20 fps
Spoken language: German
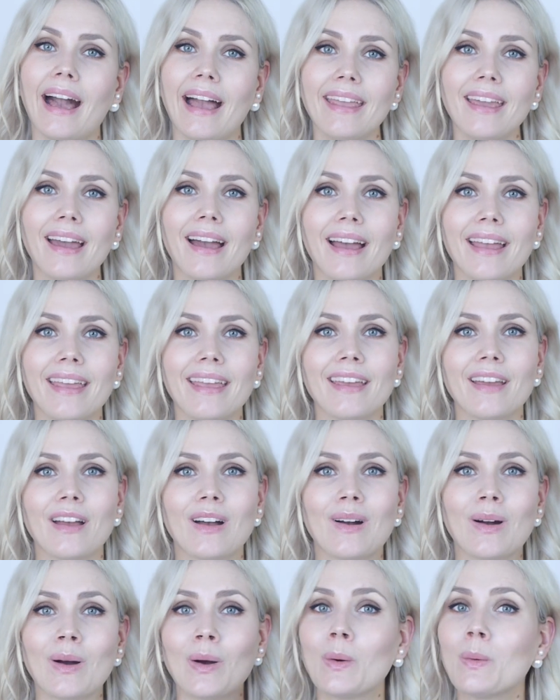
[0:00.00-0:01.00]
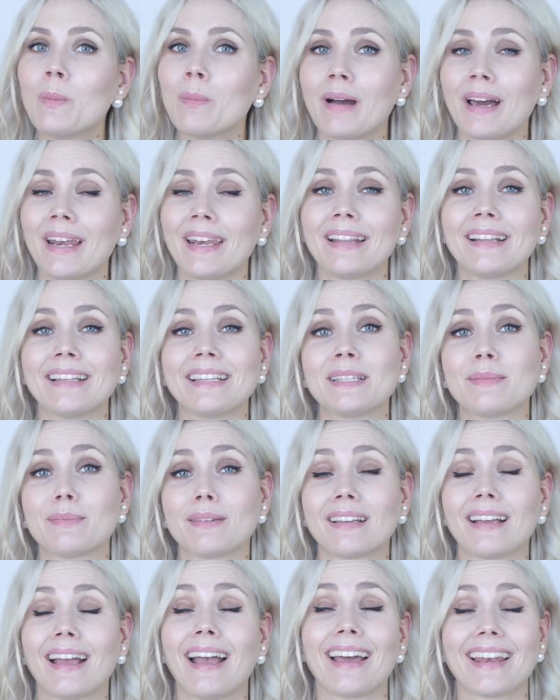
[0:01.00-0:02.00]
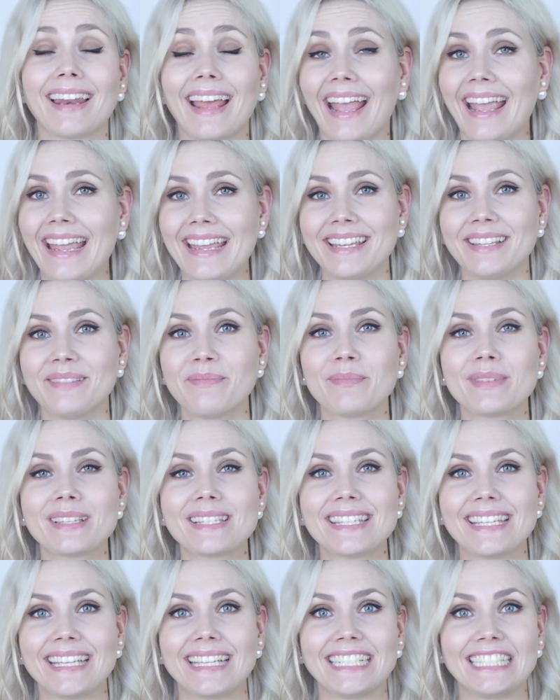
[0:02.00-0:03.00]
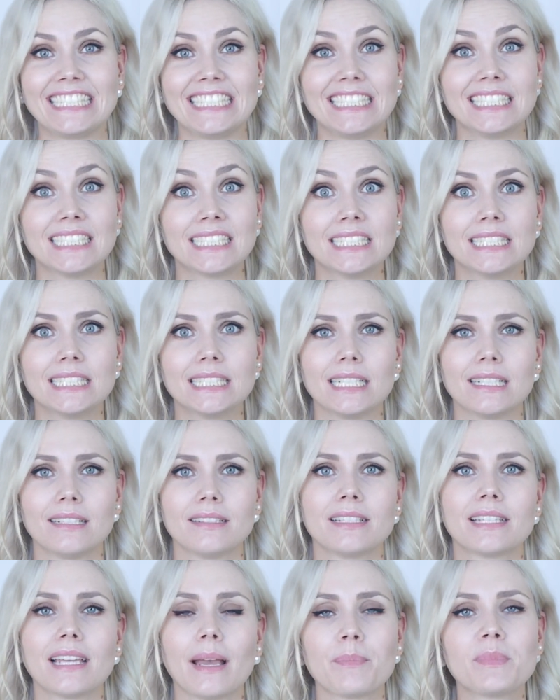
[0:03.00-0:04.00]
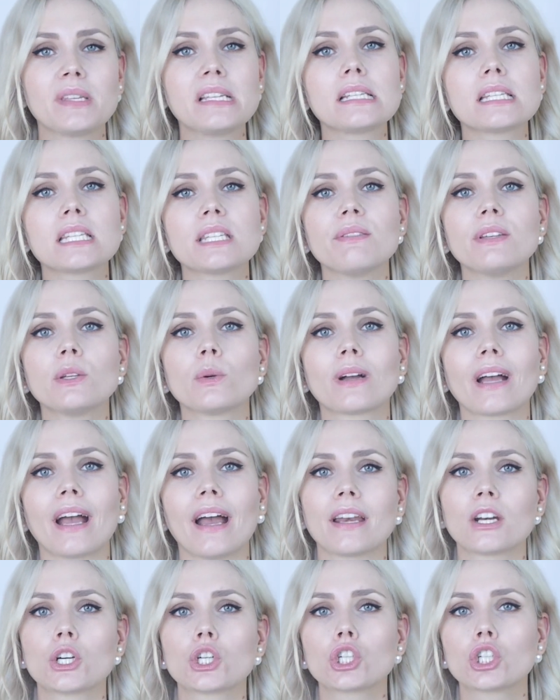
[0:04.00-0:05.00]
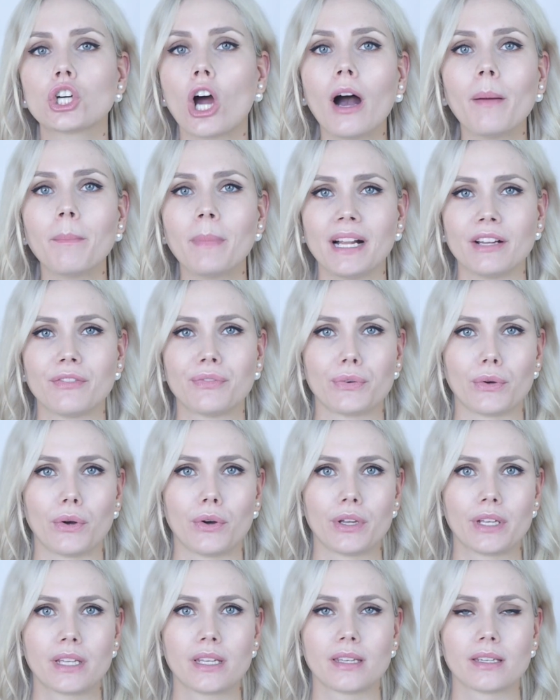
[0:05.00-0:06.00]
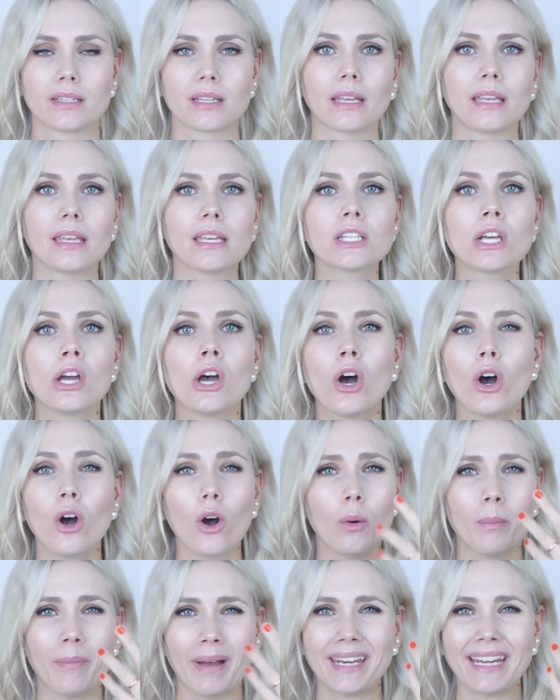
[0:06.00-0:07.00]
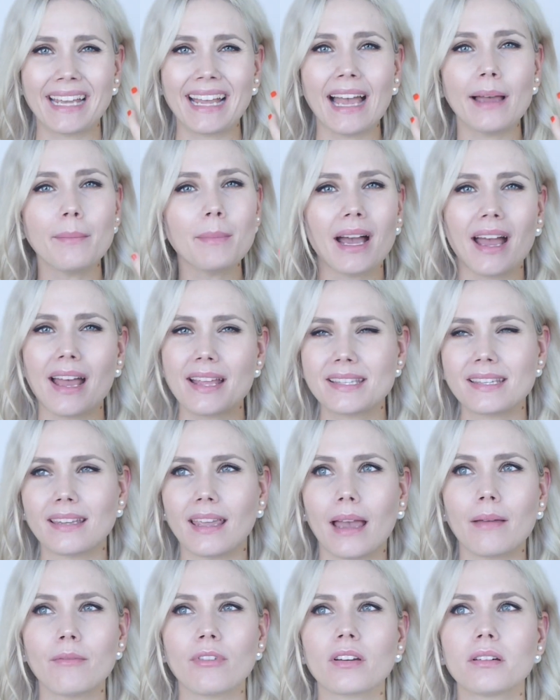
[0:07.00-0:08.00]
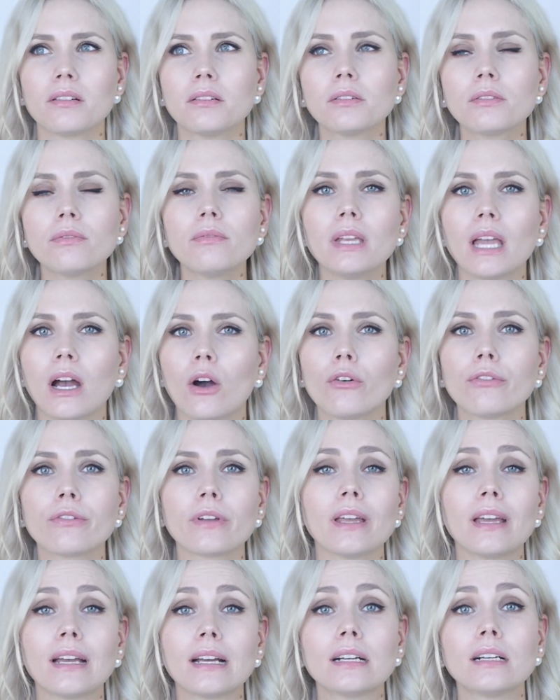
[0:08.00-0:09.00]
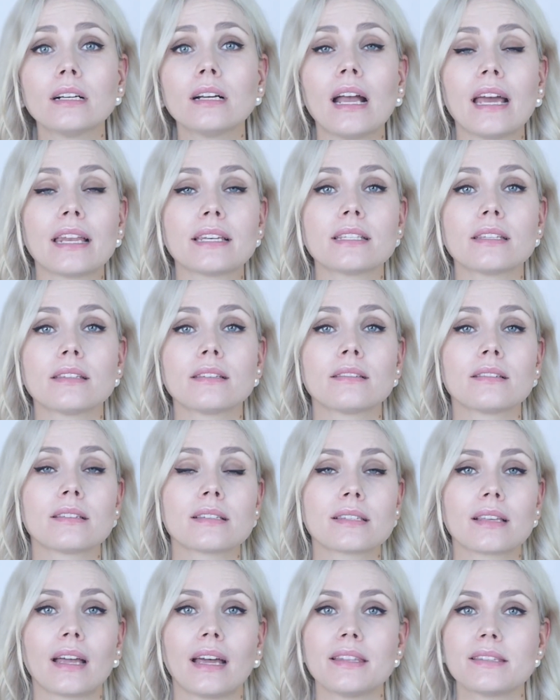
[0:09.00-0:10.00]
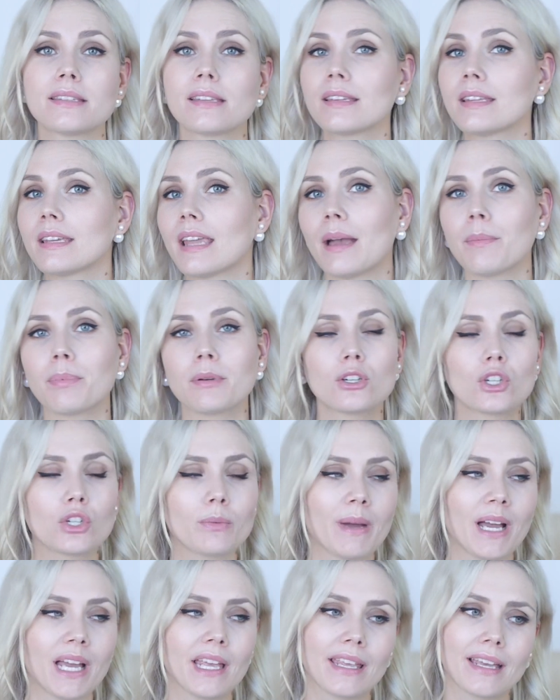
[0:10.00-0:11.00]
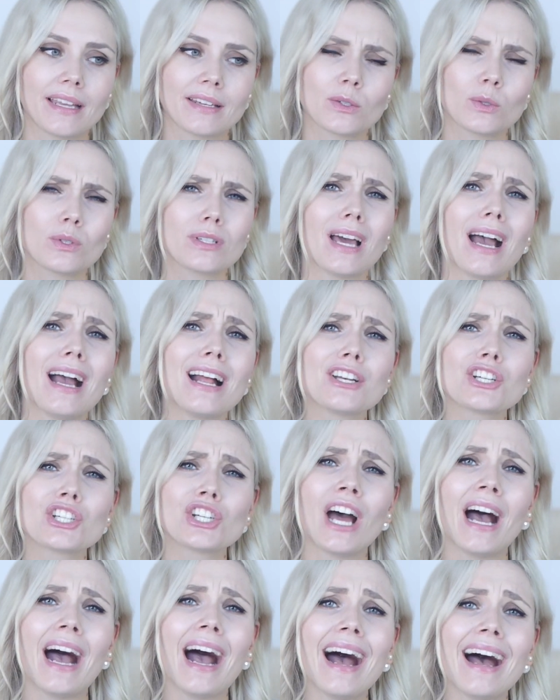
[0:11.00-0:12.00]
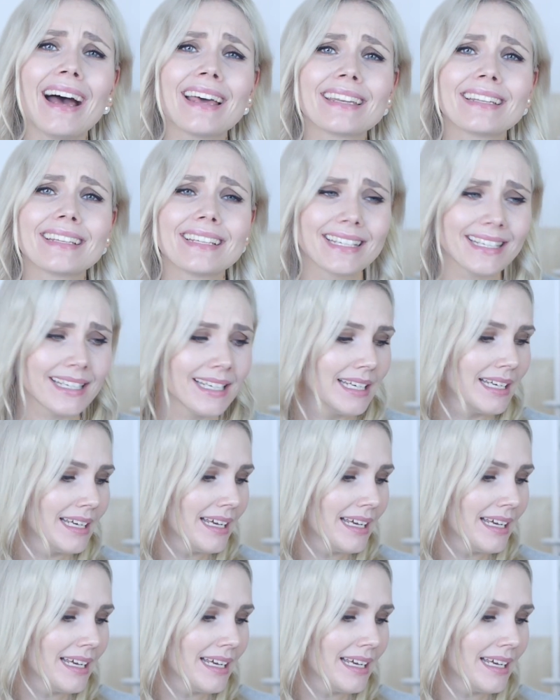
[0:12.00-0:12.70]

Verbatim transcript: Hi, hi, oh Mann, ich bin gerade echt ein bisschen. Oh, ich habe dieses Video gerade schon mal für euch gedreht und meine Kamera hat sich einfach irgendwie aufgehangen, hat das Ganze nicht abgespeichert. Total schade.